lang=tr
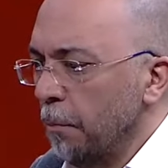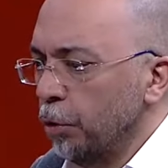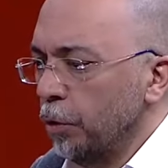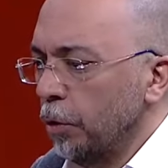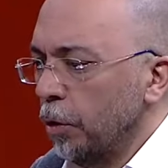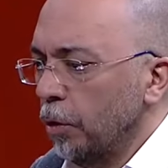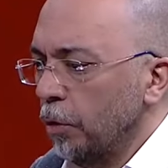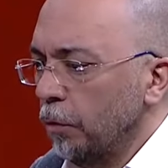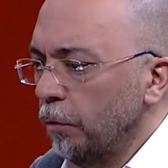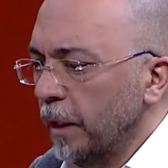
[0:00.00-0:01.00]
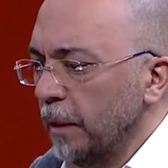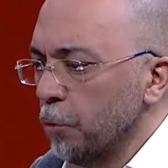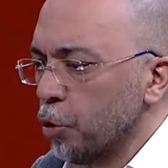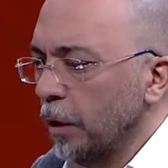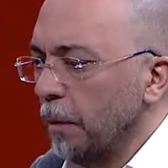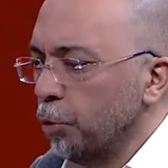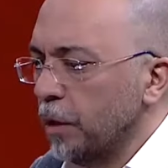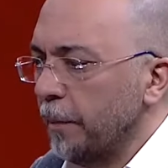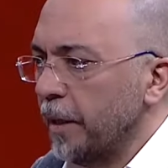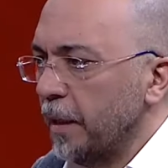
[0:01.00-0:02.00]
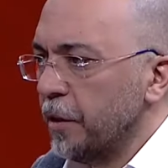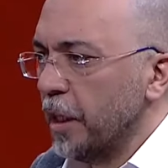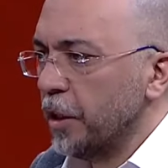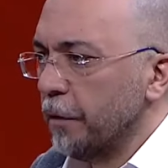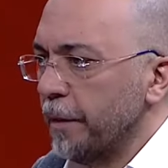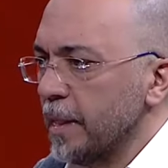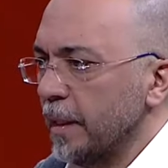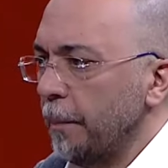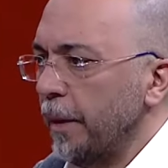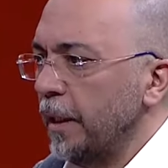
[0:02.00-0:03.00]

Bu varılmış olan mutabakat çerçevesinde